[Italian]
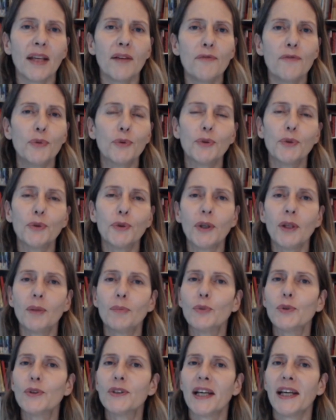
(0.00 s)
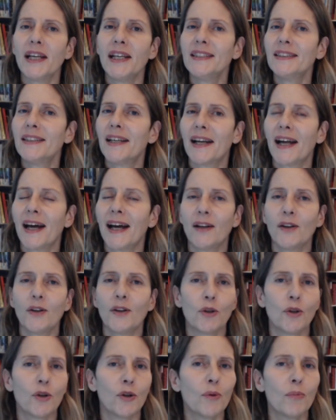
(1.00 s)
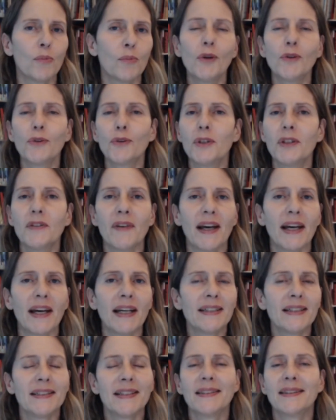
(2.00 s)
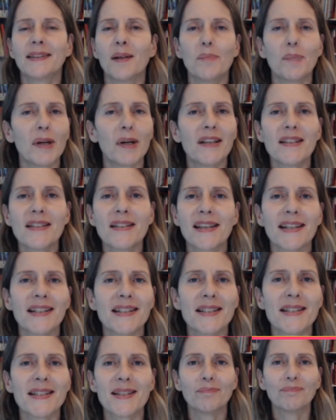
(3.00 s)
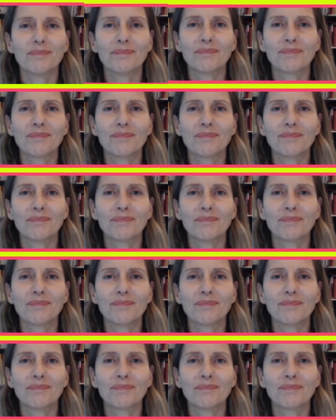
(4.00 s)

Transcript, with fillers: in futuro i musei saranno molto diversi e sempre gli stessi.